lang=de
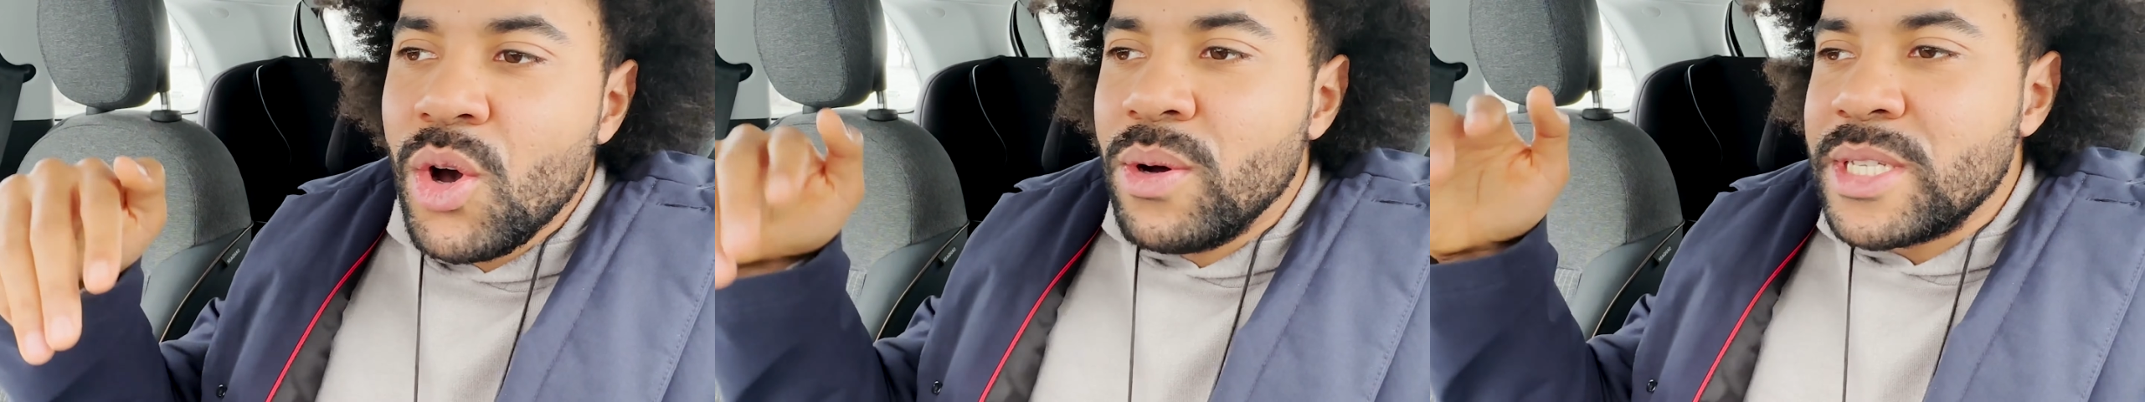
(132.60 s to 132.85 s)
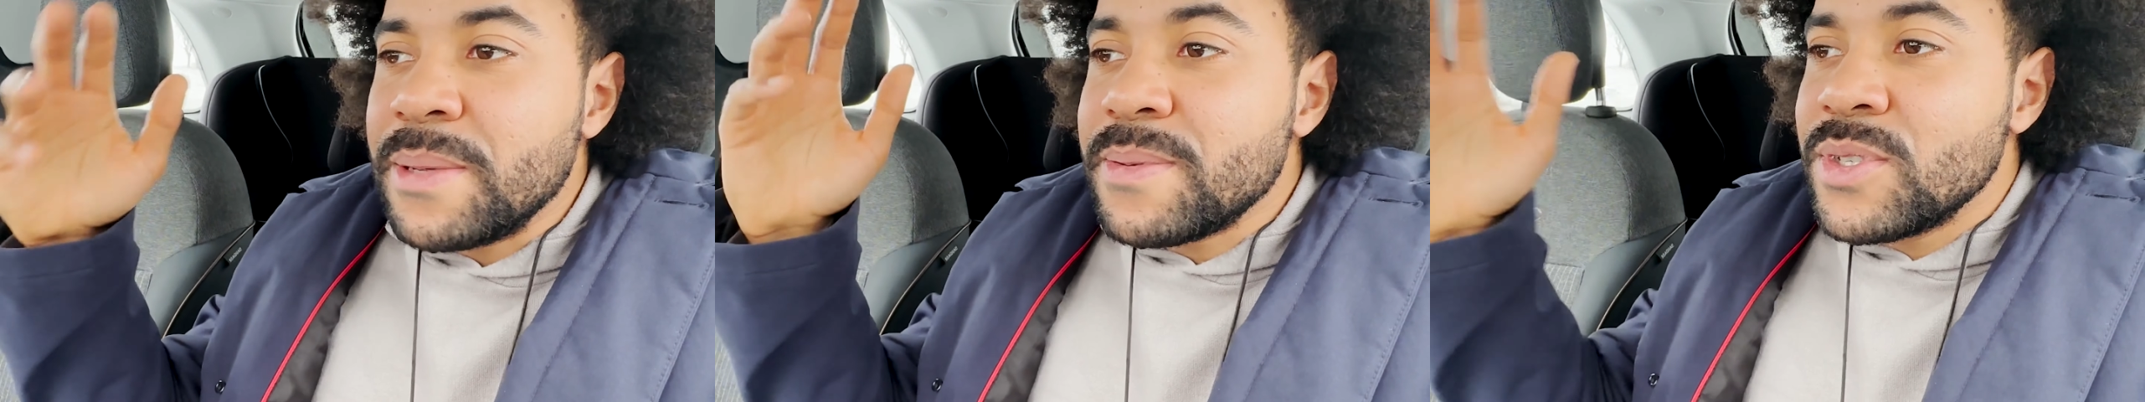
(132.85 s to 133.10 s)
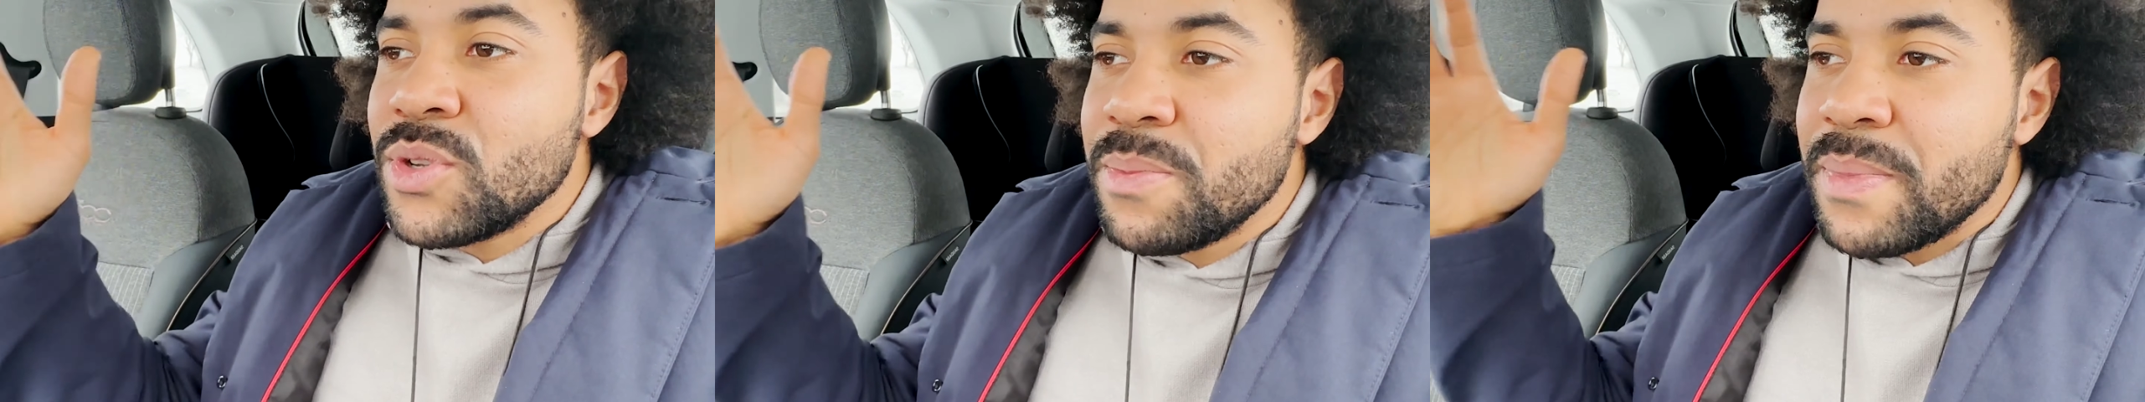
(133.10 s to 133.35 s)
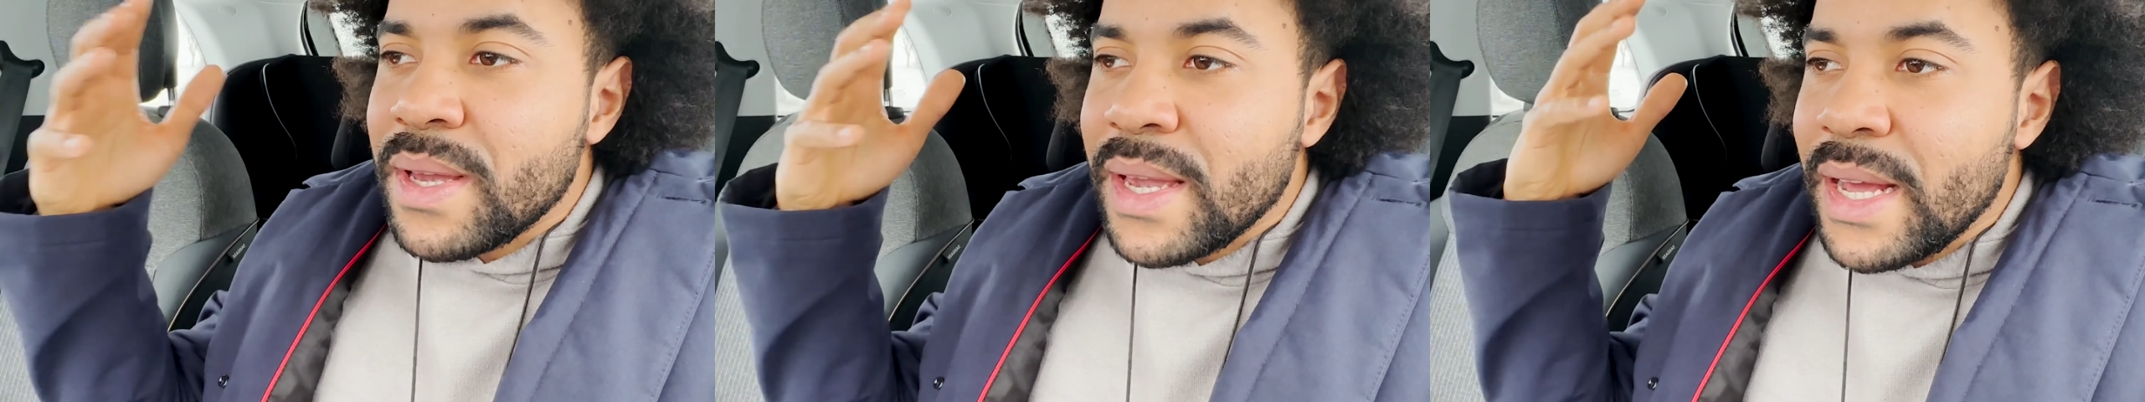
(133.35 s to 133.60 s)
Und selbst in so
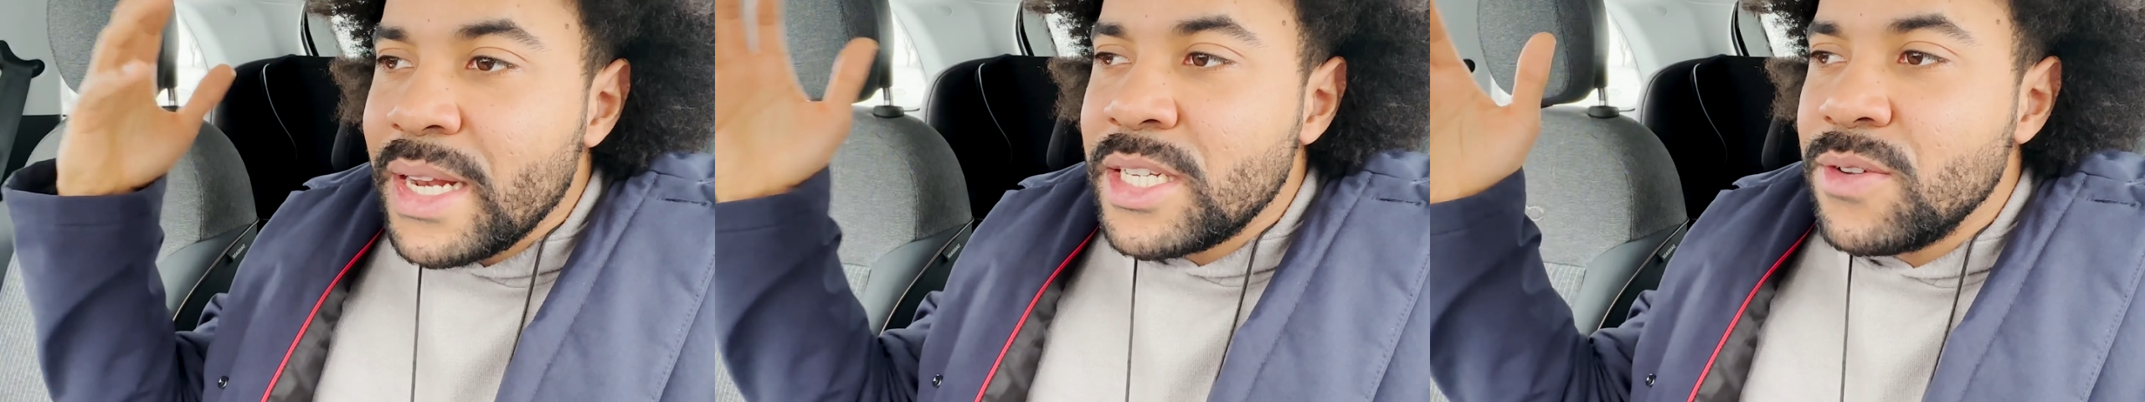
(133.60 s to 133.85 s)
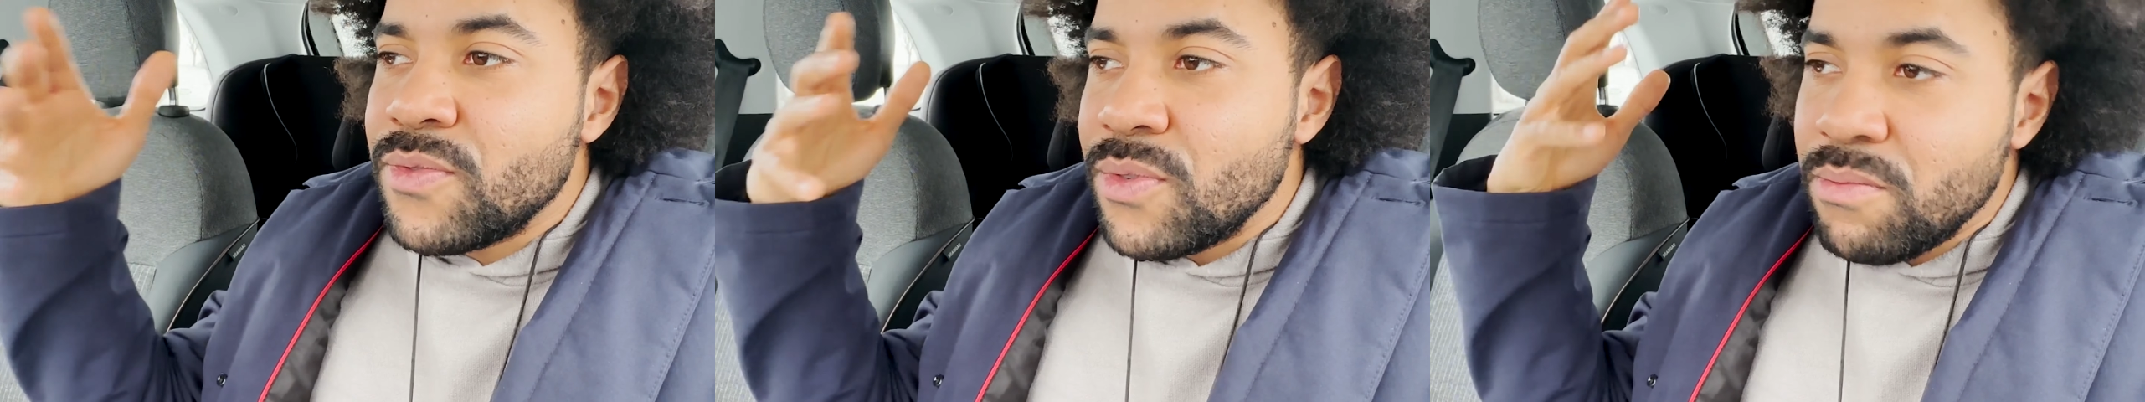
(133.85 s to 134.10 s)
einem relativ